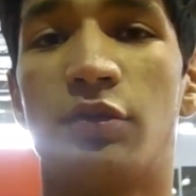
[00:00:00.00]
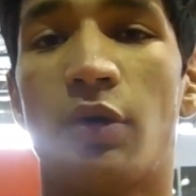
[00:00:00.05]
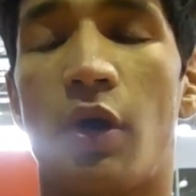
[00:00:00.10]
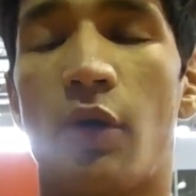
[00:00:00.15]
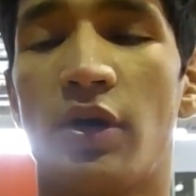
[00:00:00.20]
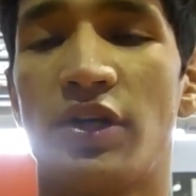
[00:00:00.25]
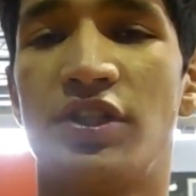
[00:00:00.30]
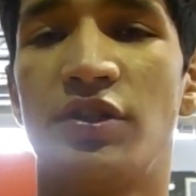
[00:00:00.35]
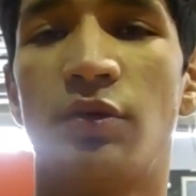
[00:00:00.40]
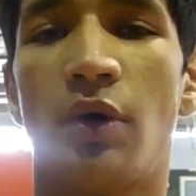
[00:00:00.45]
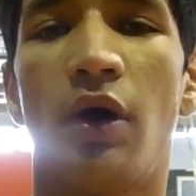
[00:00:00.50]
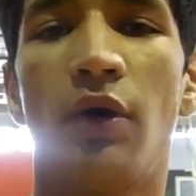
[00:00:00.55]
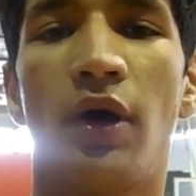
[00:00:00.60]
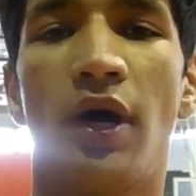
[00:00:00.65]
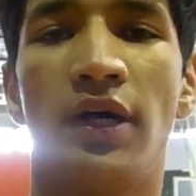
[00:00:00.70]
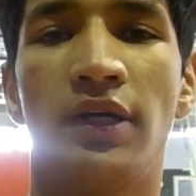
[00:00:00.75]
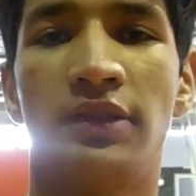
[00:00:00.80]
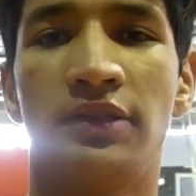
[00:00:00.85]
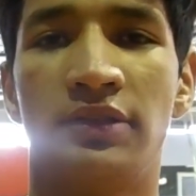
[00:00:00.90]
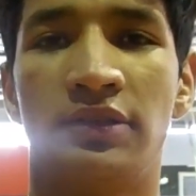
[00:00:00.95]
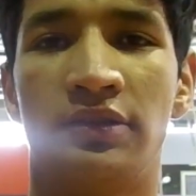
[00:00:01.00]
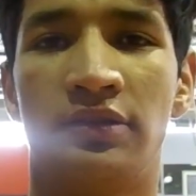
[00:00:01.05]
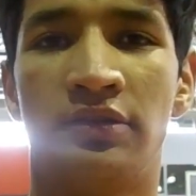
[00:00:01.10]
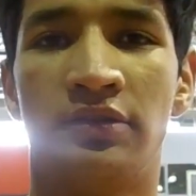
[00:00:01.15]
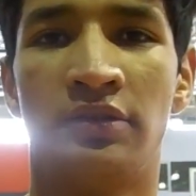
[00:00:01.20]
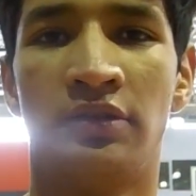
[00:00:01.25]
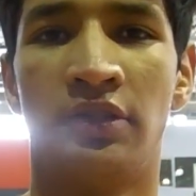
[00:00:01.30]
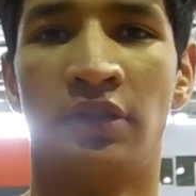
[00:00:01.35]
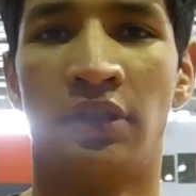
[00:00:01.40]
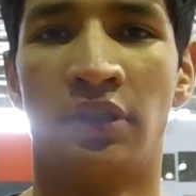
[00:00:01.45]
En Chihuahua, Chihuahua.
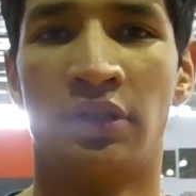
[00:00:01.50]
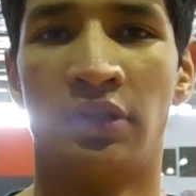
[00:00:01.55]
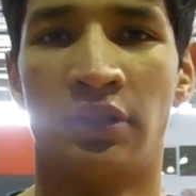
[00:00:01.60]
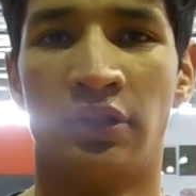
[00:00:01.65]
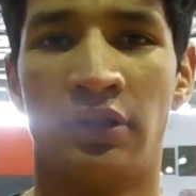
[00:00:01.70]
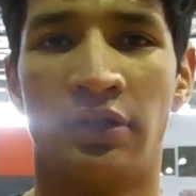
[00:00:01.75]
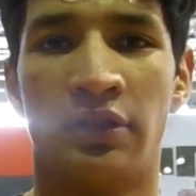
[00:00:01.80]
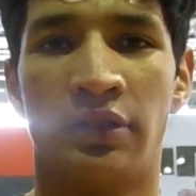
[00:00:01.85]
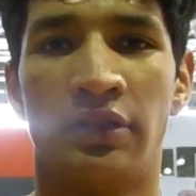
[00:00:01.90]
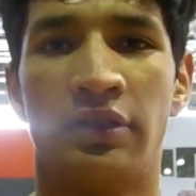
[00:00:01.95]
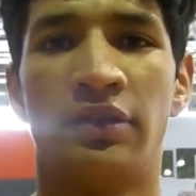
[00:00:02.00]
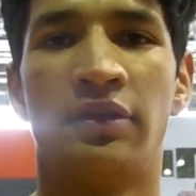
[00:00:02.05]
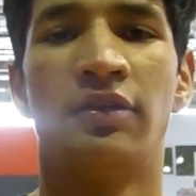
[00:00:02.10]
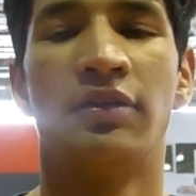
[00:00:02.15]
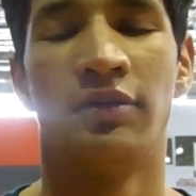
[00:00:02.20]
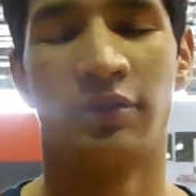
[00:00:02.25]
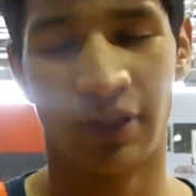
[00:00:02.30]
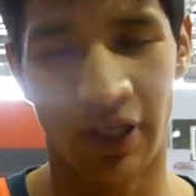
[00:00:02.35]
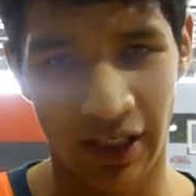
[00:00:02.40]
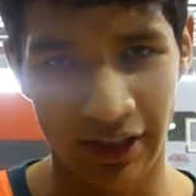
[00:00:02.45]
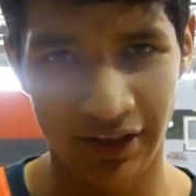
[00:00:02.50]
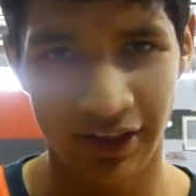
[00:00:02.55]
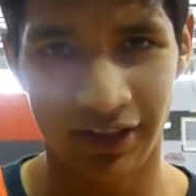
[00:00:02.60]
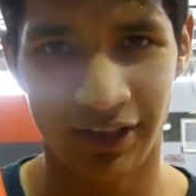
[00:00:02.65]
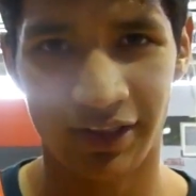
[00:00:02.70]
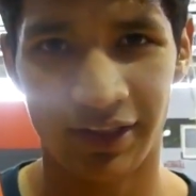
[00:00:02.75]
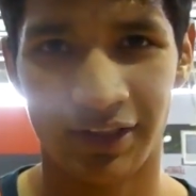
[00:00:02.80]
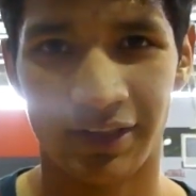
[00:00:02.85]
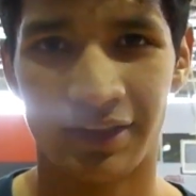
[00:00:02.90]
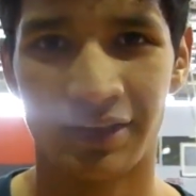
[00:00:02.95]
Suerte.
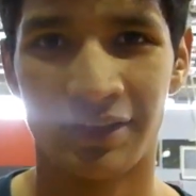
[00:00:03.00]
Gracias.